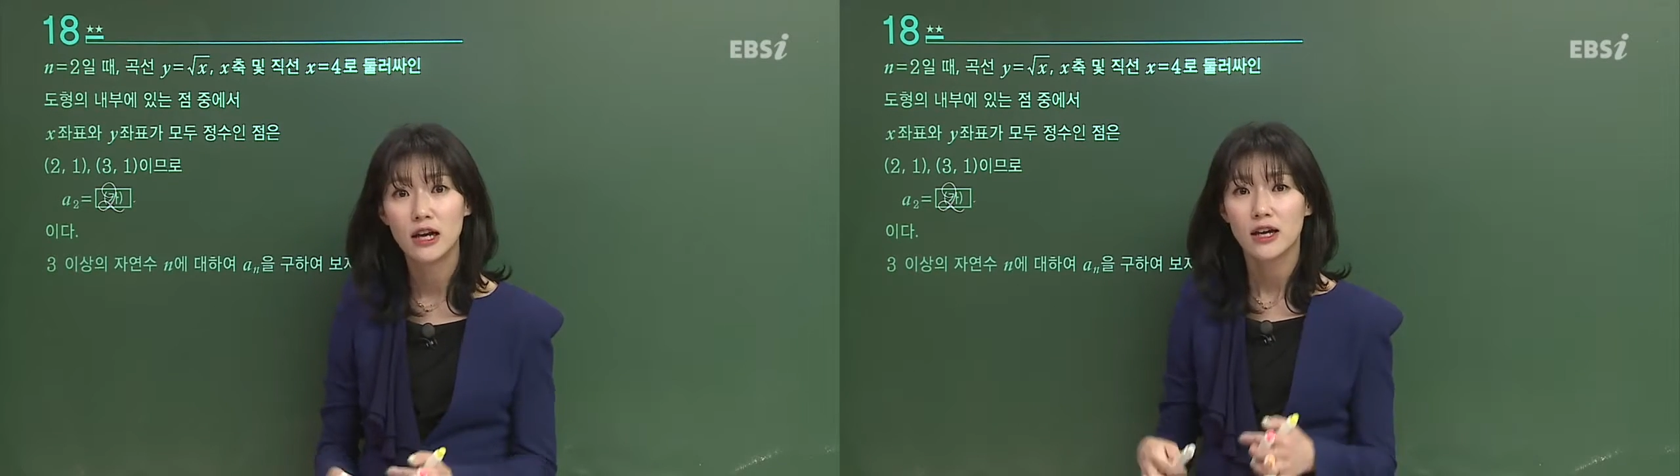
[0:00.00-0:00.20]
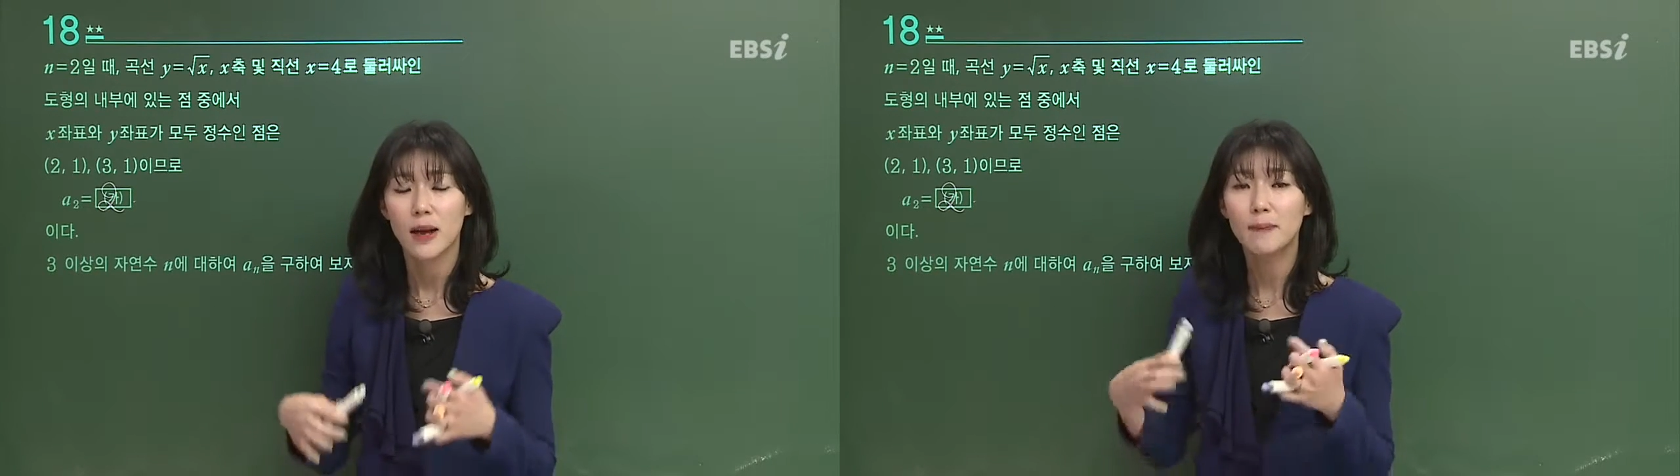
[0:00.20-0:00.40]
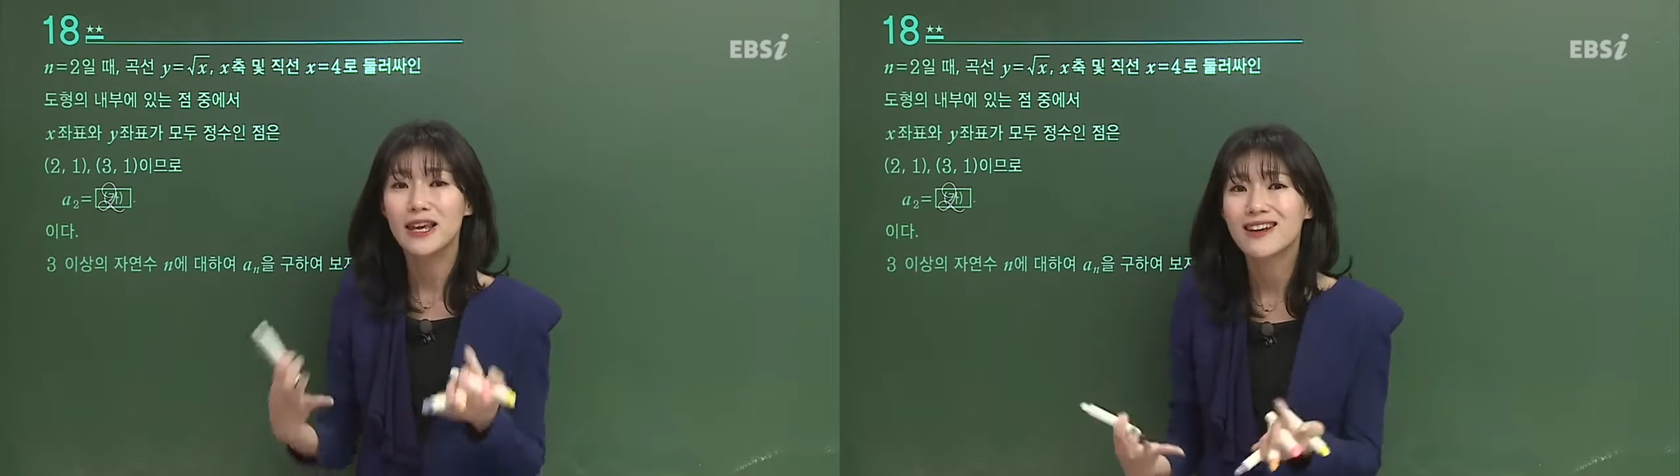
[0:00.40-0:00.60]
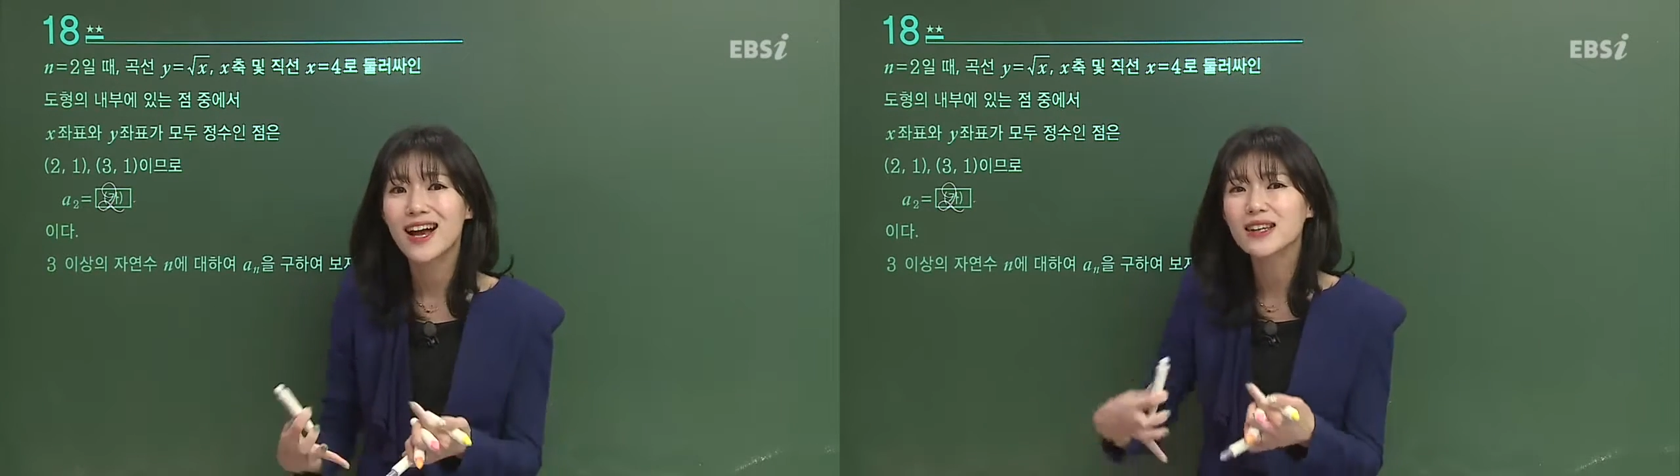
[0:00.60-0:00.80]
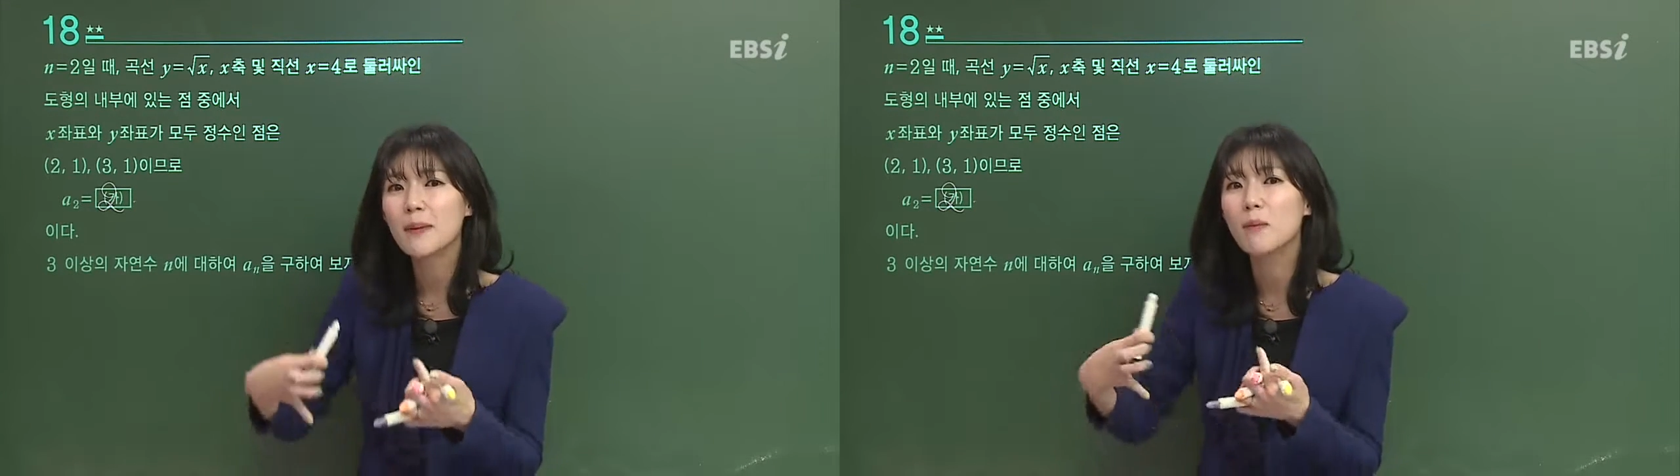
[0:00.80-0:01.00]
그러니까
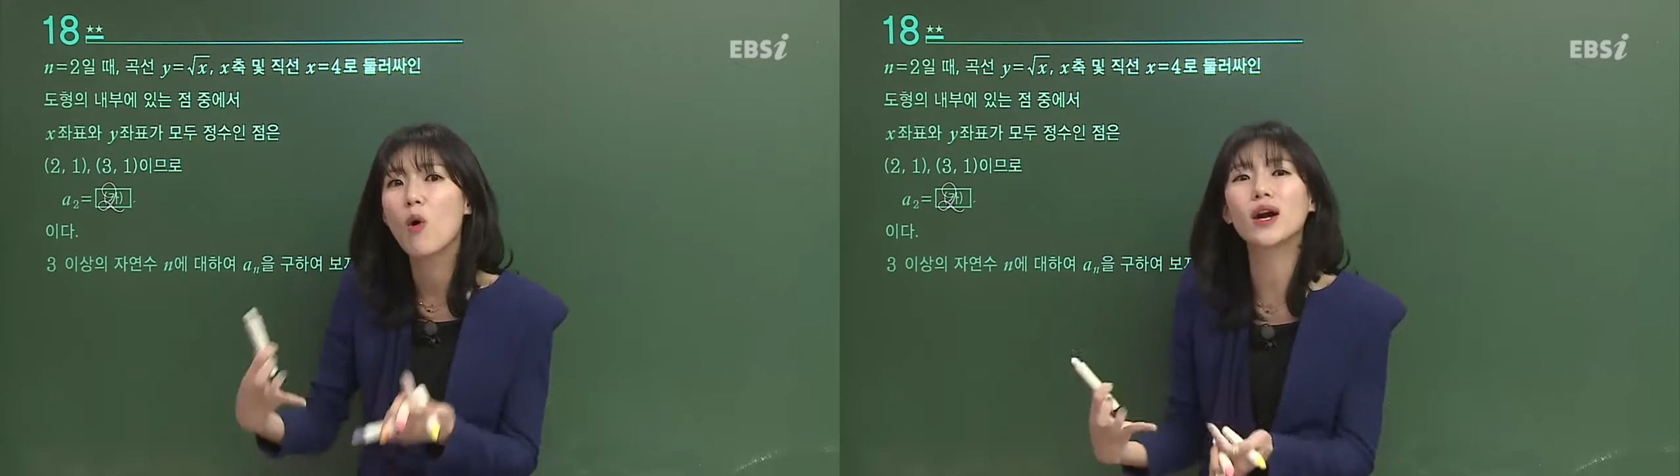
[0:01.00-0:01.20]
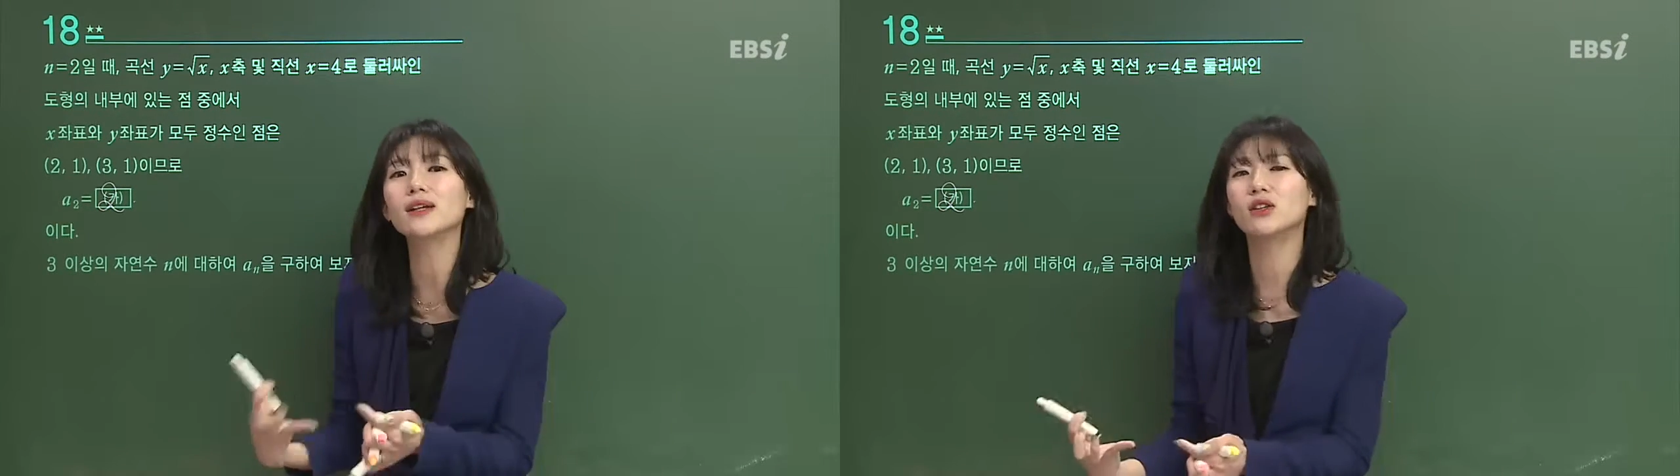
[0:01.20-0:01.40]
빈칸에 뭐가